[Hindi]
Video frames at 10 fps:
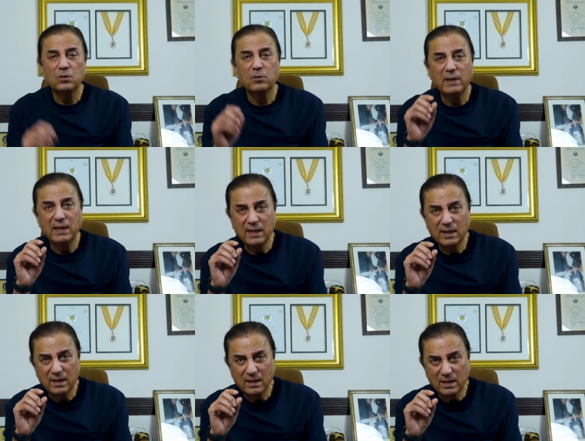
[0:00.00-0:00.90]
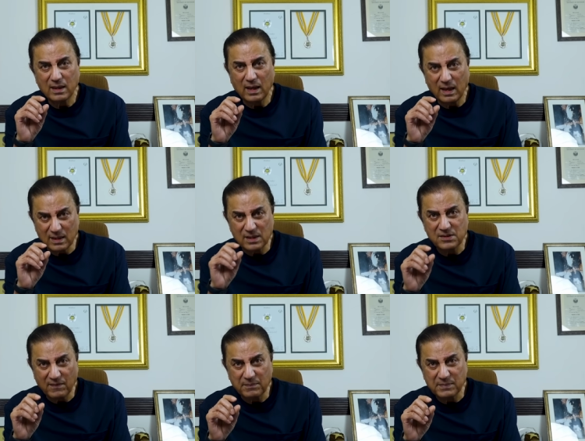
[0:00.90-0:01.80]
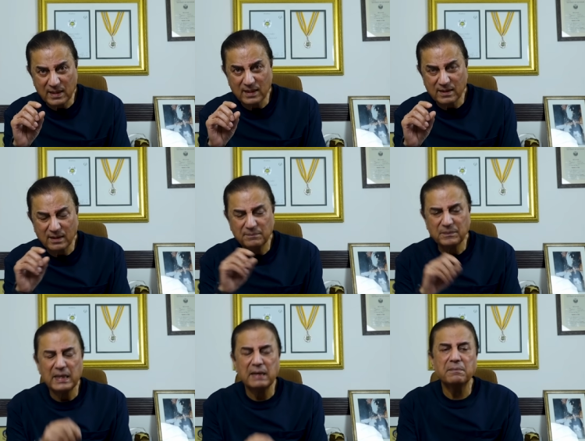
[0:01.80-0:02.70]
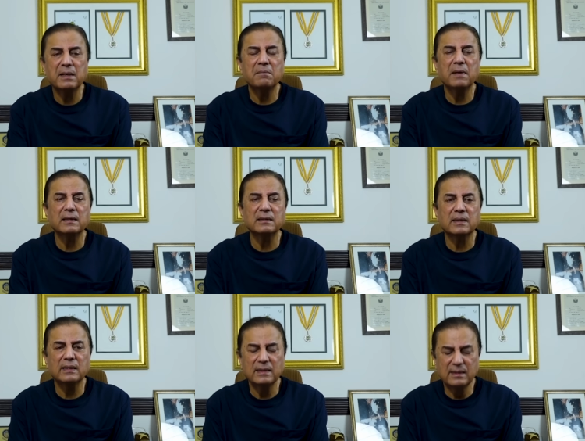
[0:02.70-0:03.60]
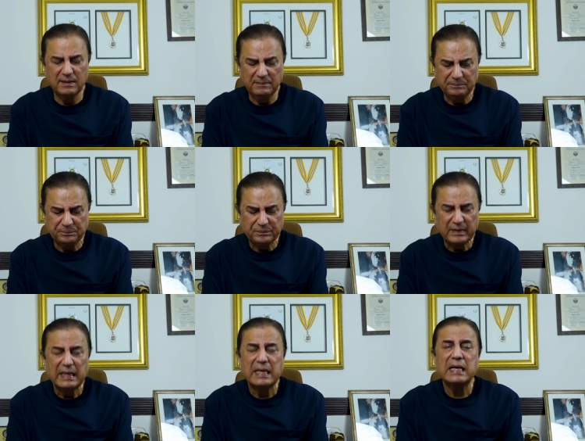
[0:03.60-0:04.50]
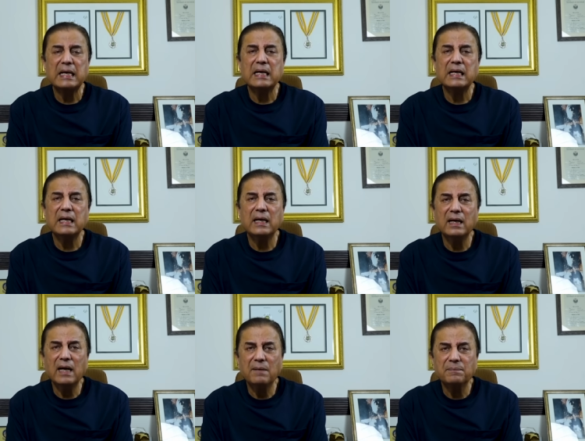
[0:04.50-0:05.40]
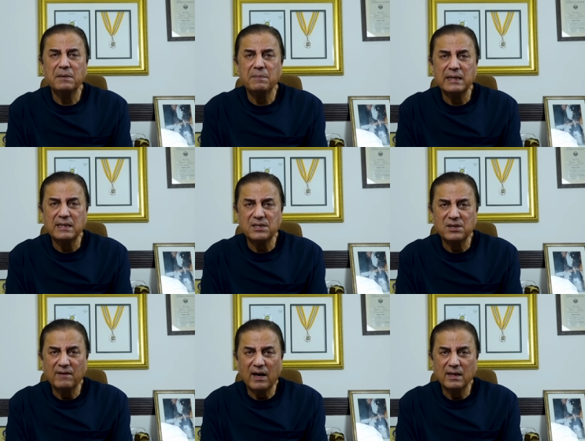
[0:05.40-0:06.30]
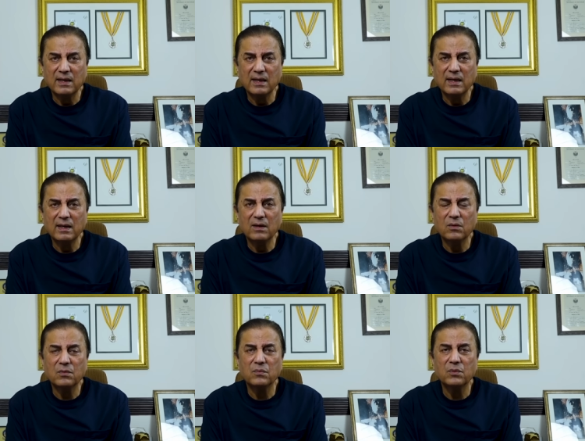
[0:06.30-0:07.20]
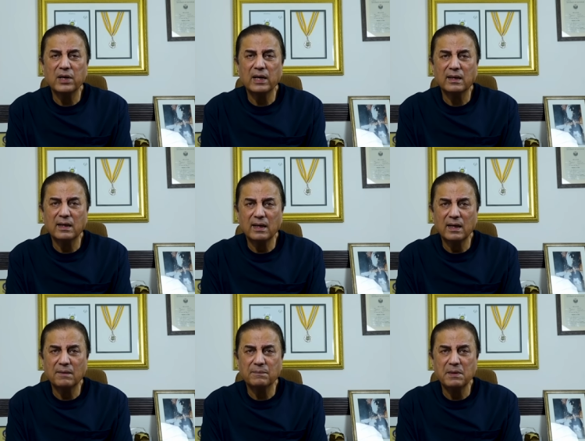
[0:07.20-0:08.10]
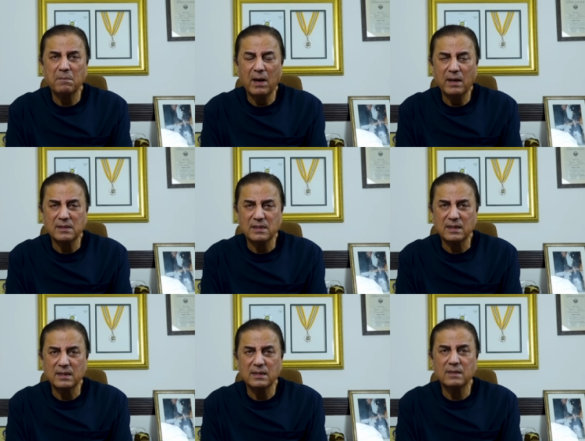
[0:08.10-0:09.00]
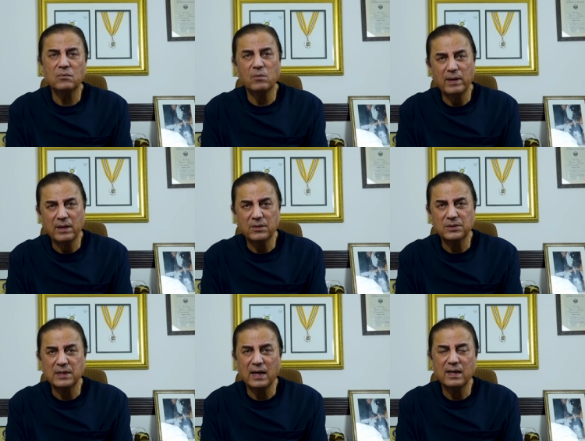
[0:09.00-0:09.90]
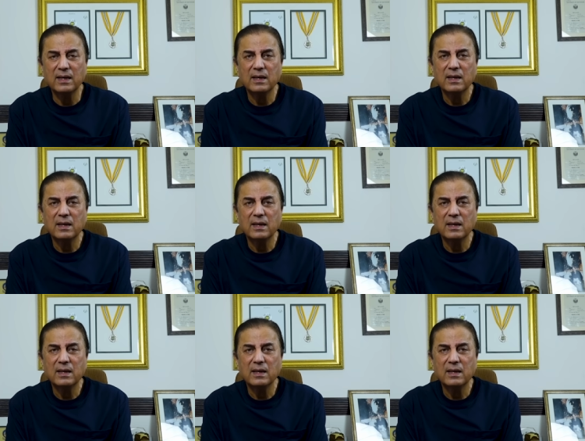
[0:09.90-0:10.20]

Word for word: तो मैंने आधा जवाब दिया था एक मैंने बात ये की थी कि अगर आपकी बेटी जवान है और वो ये कहे अपनी माँ से जब बड़ी हो जाए